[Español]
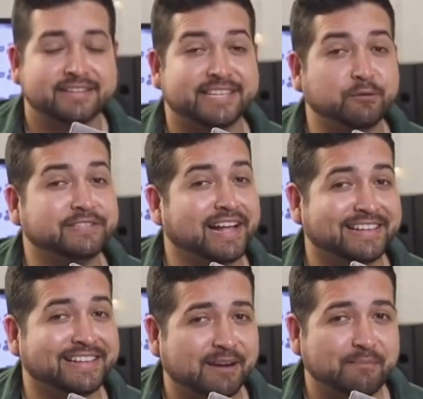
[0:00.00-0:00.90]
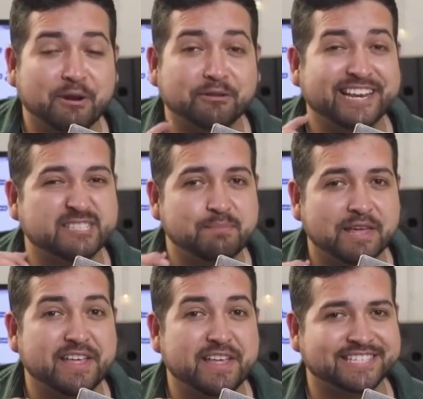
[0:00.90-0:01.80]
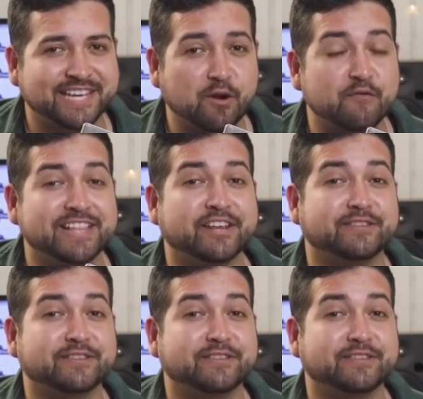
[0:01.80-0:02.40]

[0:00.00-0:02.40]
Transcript: ¿Te gusta cantar, pero tienes miedo de hacerlo frente a